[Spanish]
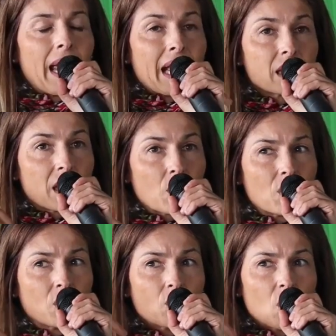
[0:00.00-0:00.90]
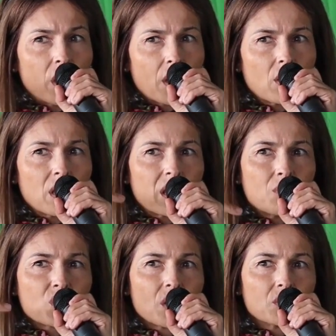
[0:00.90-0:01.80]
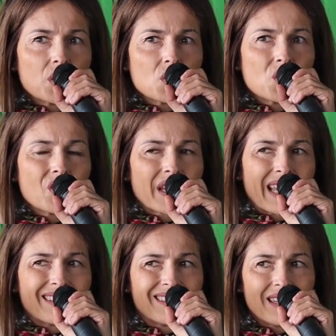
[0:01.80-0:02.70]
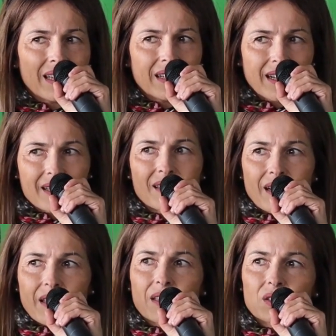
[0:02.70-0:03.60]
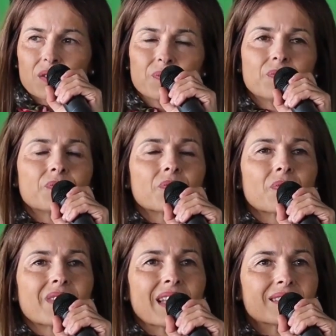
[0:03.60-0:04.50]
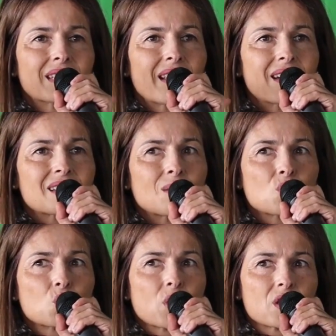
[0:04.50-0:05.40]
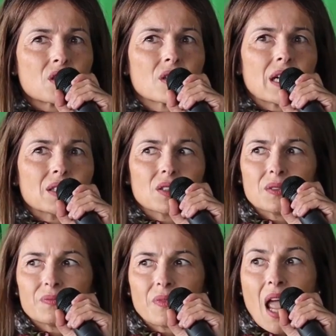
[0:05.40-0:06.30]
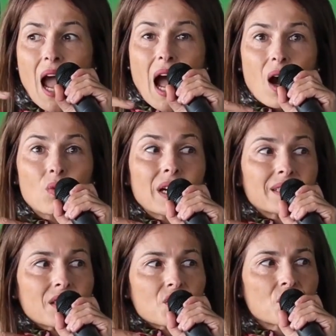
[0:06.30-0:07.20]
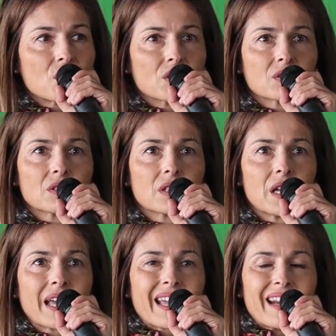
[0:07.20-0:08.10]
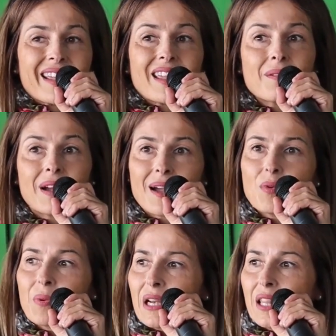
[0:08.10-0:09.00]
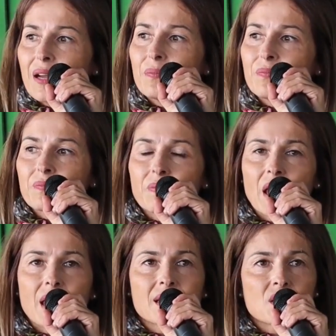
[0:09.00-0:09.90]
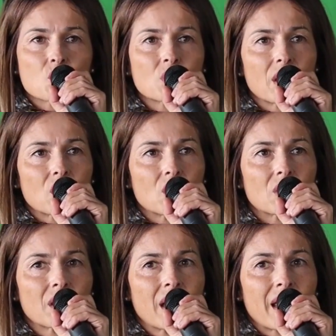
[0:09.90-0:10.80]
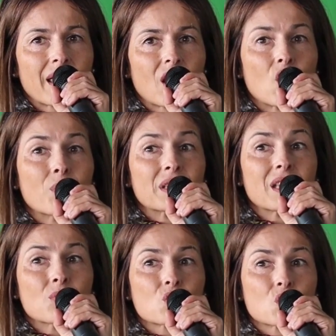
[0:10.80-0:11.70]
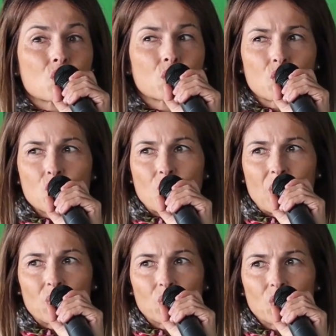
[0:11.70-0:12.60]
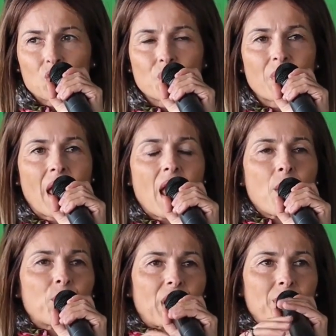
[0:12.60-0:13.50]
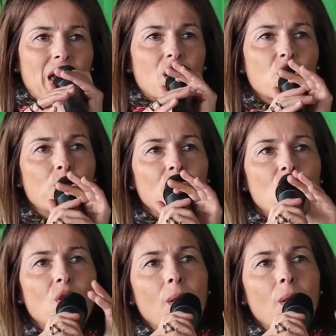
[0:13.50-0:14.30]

Es decir, cuando en un colegio le decimos a un niño que tiene que estar quieto, de entrada le estamos sugestionando a una tensión que le lleva a la movilidad. Y ese es un error que cometemos nosotros como adultos. Porque mira, yo puedo,